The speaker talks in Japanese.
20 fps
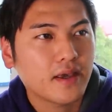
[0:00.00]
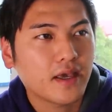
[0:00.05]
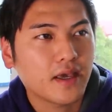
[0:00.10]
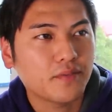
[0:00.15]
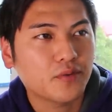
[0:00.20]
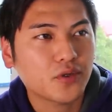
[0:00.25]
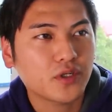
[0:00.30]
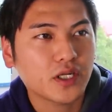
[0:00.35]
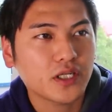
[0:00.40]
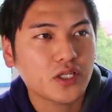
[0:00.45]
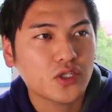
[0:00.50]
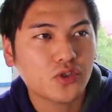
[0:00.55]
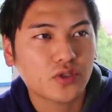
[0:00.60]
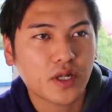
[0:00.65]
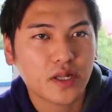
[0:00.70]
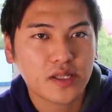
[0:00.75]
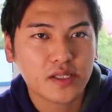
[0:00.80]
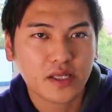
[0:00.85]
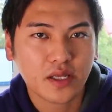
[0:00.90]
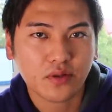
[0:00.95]
え僕が
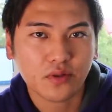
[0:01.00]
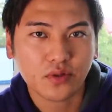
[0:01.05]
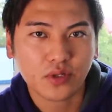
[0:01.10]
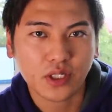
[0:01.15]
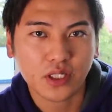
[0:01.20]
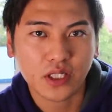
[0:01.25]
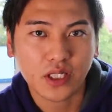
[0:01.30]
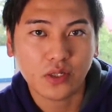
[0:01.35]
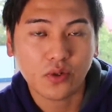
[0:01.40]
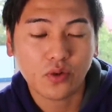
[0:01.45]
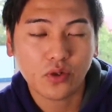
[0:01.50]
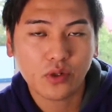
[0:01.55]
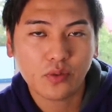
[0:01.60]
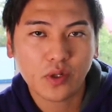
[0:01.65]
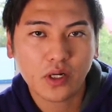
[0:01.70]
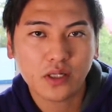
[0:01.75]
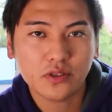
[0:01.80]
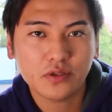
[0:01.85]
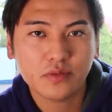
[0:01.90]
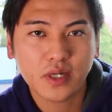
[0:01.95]
27歳の時に子
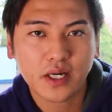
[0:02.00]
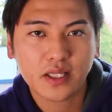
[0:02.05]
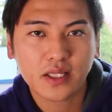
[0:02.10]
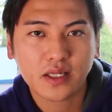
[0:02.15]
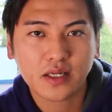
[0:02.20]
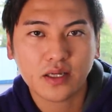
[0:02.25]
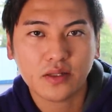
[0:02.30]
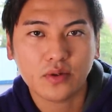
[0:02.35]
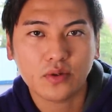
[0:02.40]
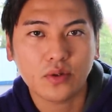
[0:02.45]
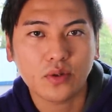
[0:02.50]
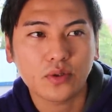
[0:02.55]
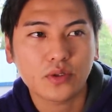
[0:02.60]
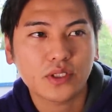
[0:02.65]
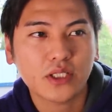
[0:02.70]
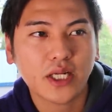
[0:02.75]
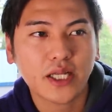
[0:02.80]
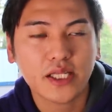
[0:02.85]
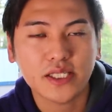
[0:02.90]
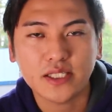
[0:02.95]
供が生まれたけど
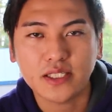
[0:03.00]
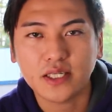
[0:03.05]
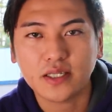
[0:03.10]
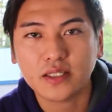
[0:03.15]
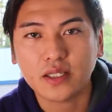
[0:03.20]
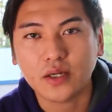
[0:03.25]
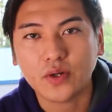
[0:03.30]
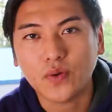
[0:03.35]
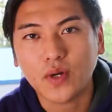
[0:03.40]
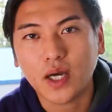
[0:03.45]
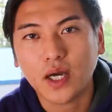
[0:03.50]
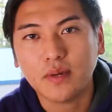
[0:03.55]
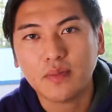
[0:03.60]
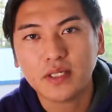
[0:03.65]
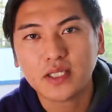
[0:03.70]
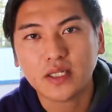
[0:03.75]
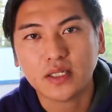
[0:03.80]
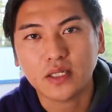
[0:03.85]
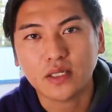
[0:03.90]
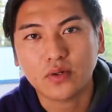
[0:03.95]
チャレンジできたのは
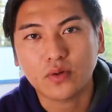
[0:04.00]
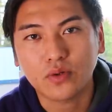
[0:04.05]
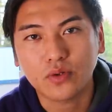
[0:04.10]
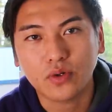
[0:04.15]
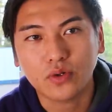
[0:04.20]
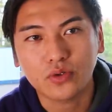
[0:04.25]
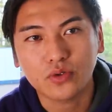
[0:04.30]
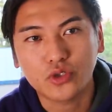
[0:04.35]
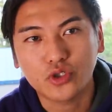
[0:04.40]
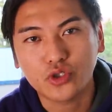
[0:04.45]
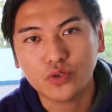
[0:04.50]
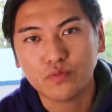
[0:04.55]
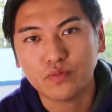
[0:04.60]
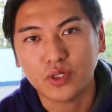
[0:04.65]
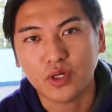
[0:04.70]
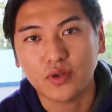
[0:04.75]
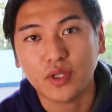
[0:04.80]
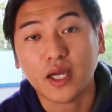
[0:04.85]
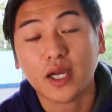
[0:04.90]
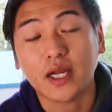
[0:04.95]
まさにこの準
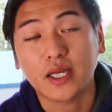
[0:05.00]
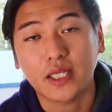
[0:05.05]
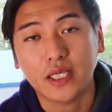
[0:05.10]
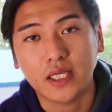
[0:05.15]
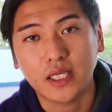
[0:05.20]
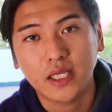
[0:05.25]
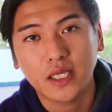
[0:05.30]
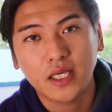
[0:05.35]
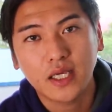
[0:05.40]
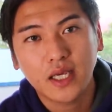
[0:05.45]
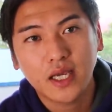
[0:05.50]
備の中に